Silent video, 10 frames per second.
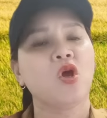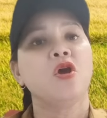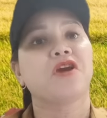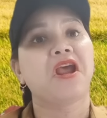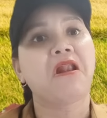
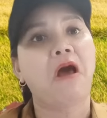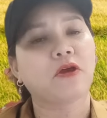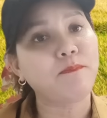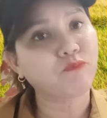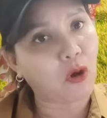nghe lời
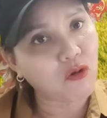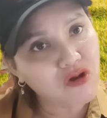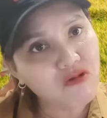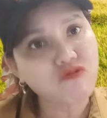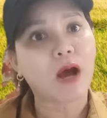thám tử
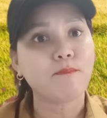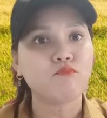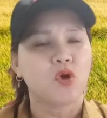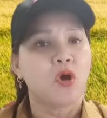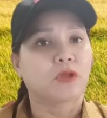dữ
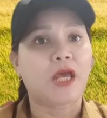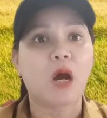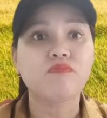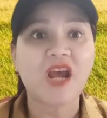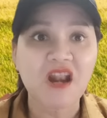lắm tại vì
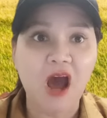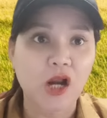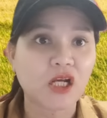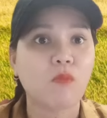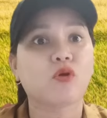không nghe lời
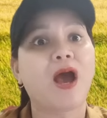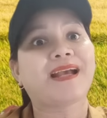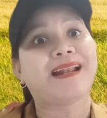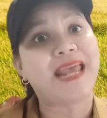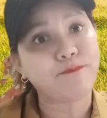nó không cho ăn
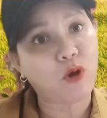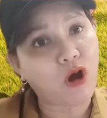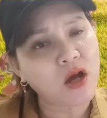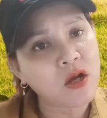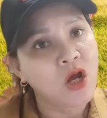cà lem
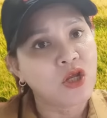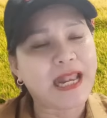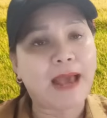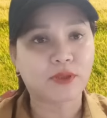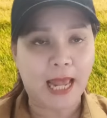nữa thì
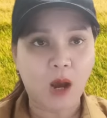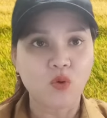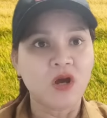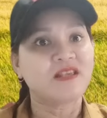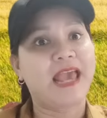làm sao
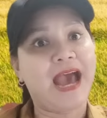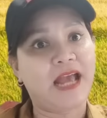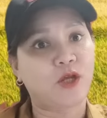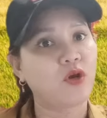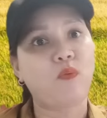già
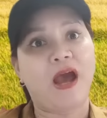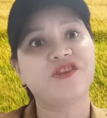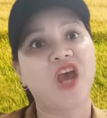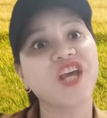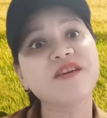rồi đâu phải
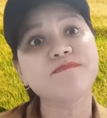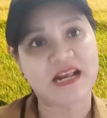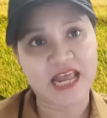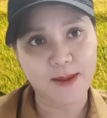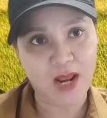dễ kiếm cà
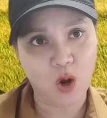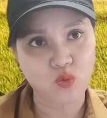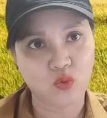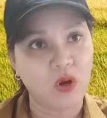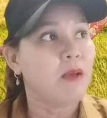lem đâu
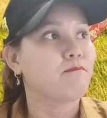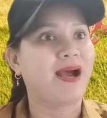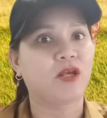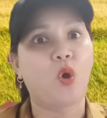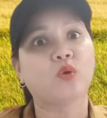ừ, mặc
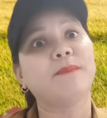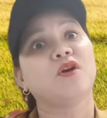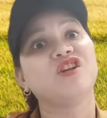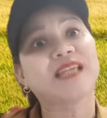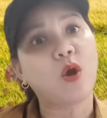dù thám tử
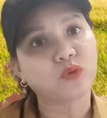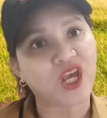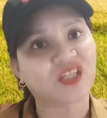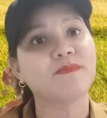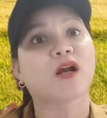nó xấu
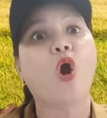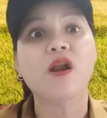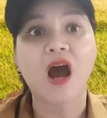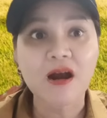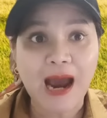thiệt nhưng mà có
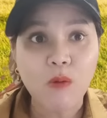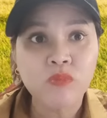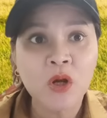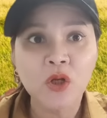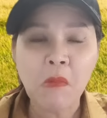đỡ hơn không
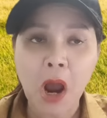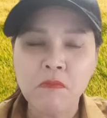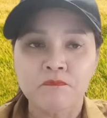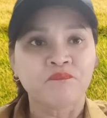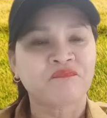đúng không
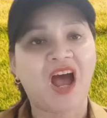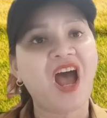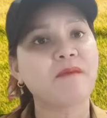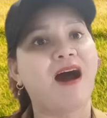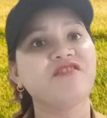
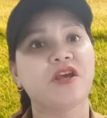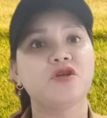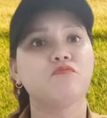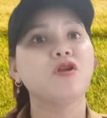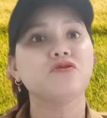à, bởi
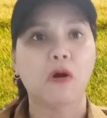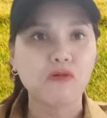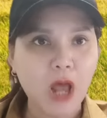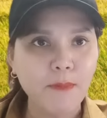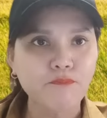vì binh dữ
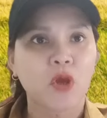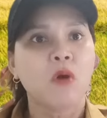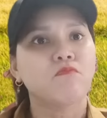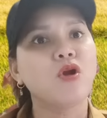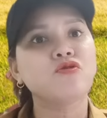lắm
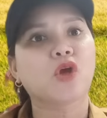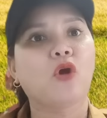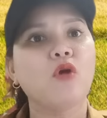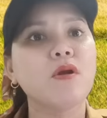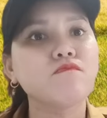binh cho
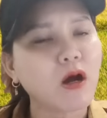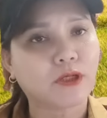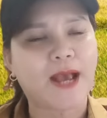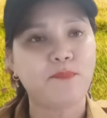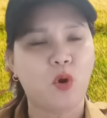nói binh bất
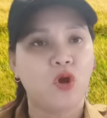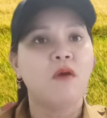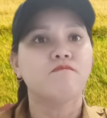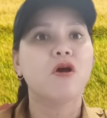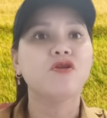chấp luôn
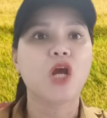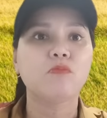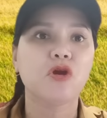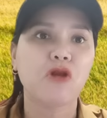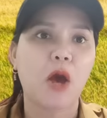binh giống
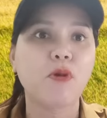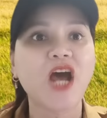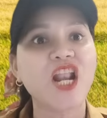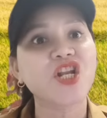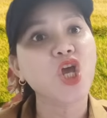như là binh
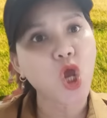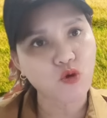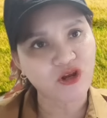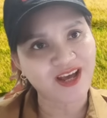anh yêu vậy đó